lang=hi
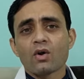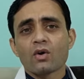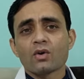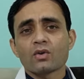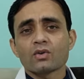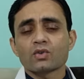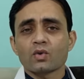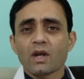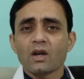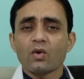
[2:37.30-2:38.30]
और
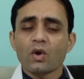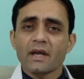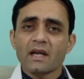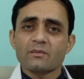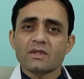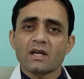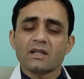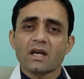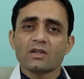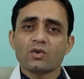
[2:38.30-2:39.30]
सुकराल ओ के नाम से
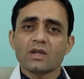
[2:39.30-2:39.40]
आता है जो